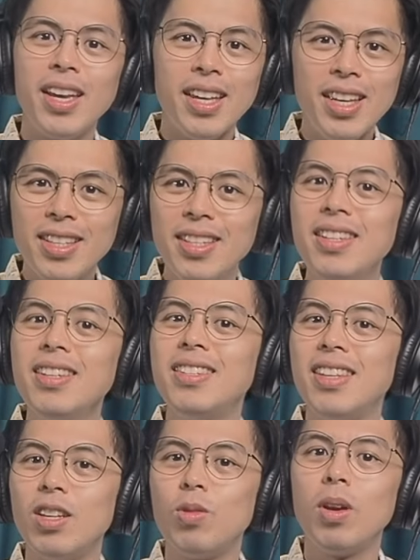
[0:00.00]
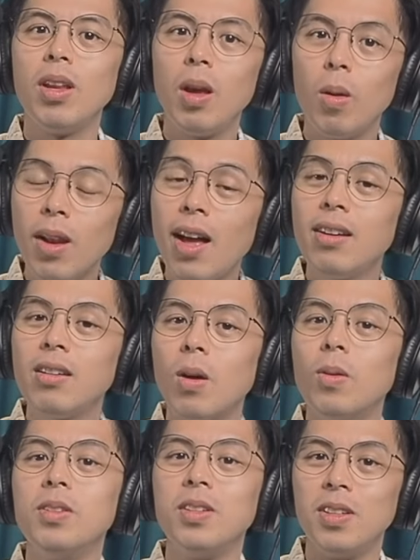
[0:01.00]
一次解决流浪
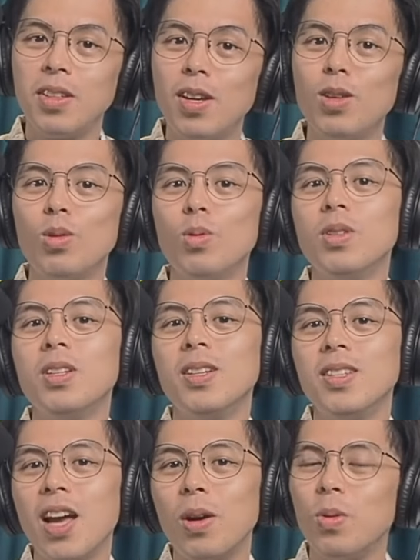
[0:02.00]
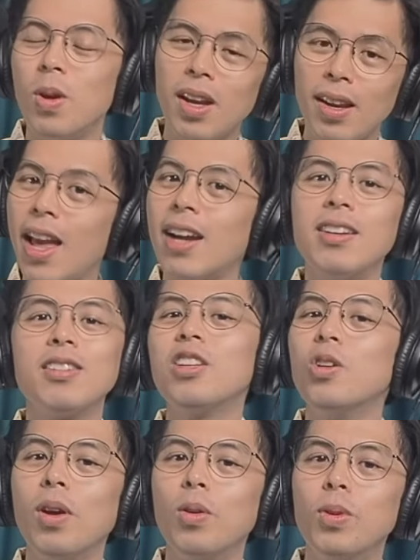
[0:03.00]
狗及特殊生教育两个
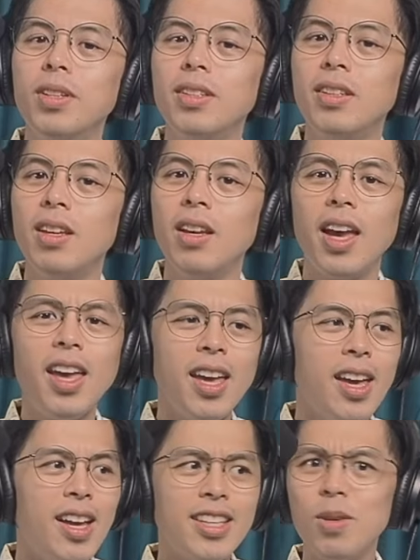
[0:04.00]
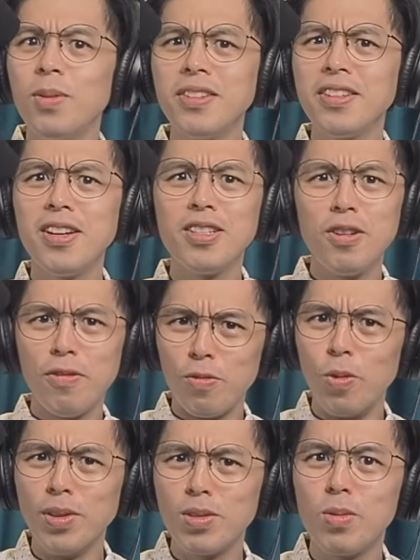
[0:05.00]
社会问题。哎，请问这些人是
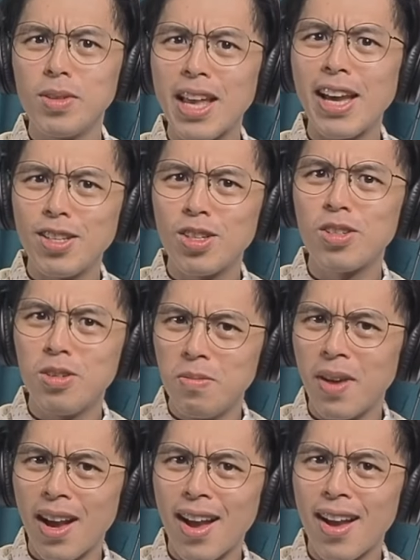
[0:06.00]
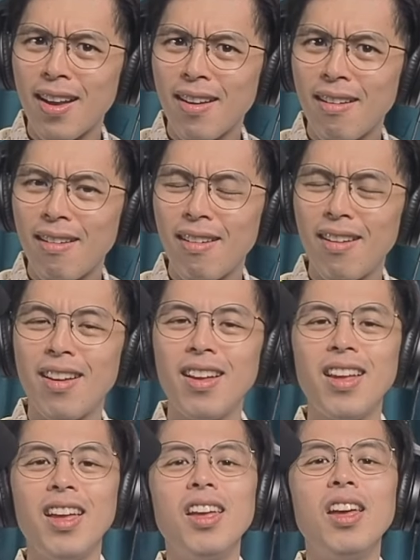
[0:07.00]
佛祖在世吗？
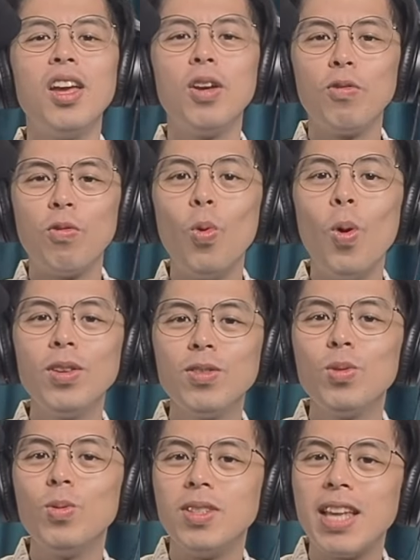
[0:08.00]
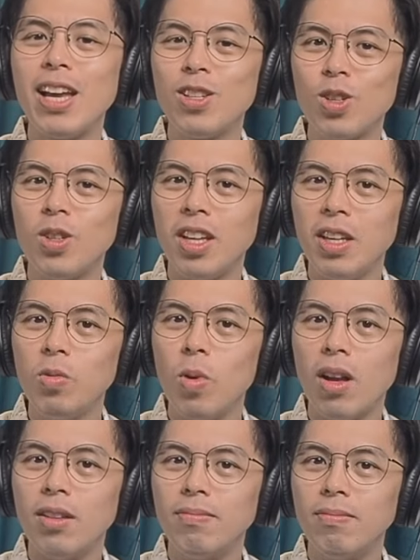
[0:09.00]
佛祖在世的英
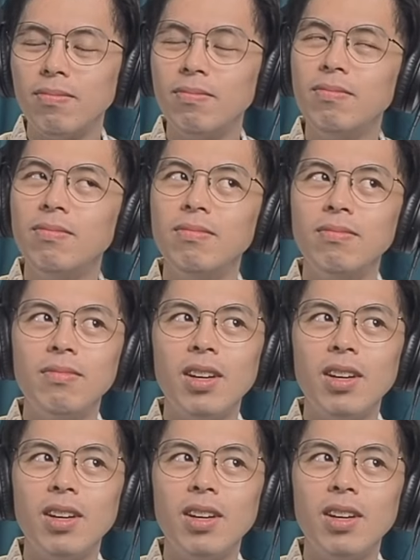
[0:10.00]
文，嗯，